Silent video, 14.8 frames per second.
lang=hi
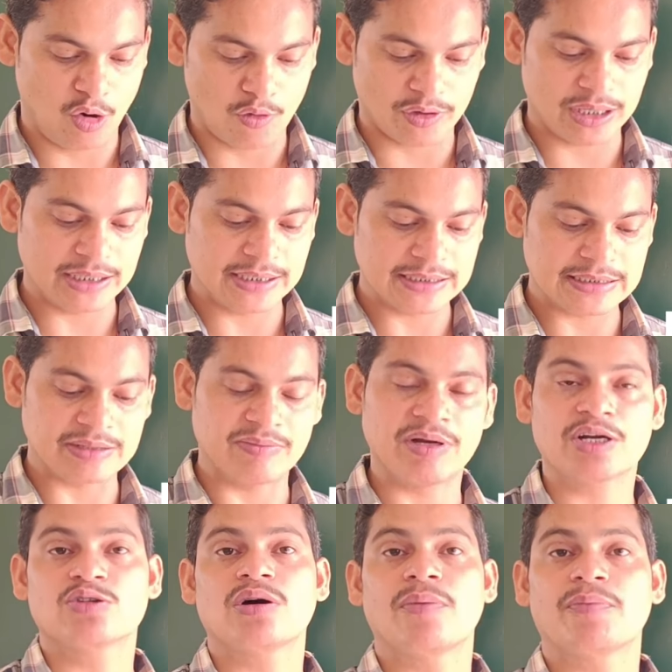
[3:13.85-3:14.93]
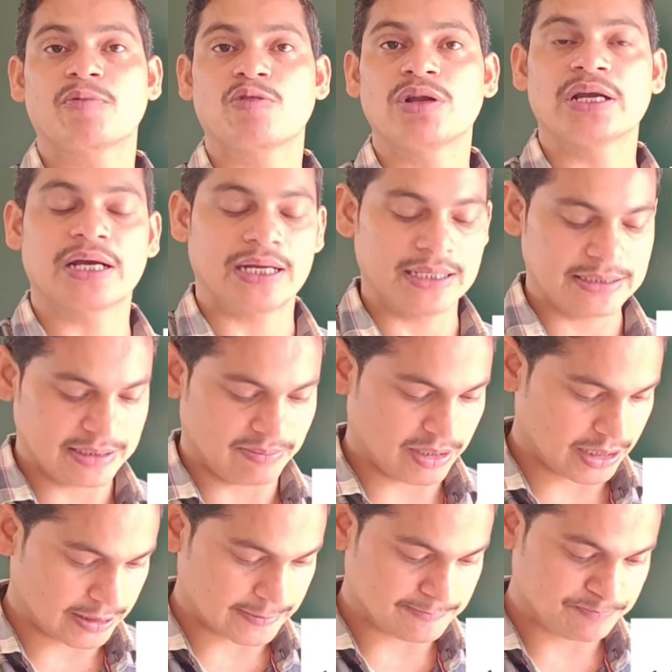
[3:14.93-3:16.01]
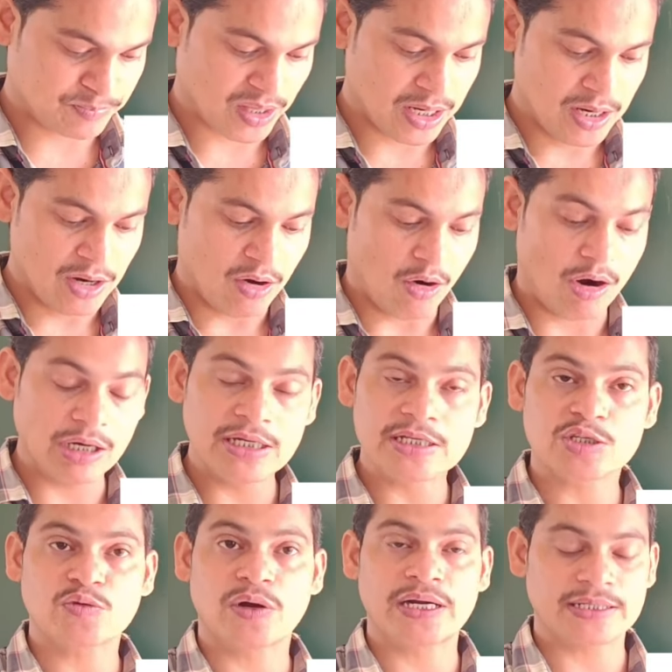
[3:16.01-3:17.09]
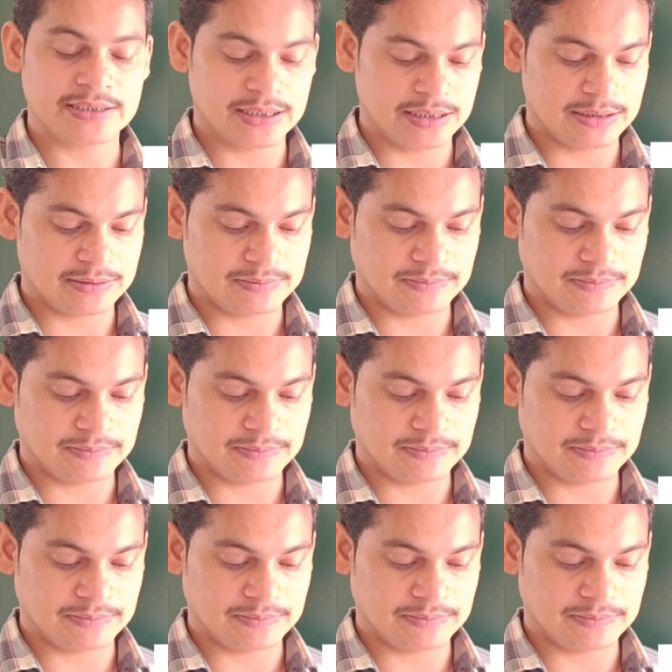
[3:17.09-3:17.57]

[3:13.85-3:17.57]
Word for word: कॉन्ग्रेंट या सिमिलर तो आपको लिखना है सिमिलर ऑल स्क्वायर्स आर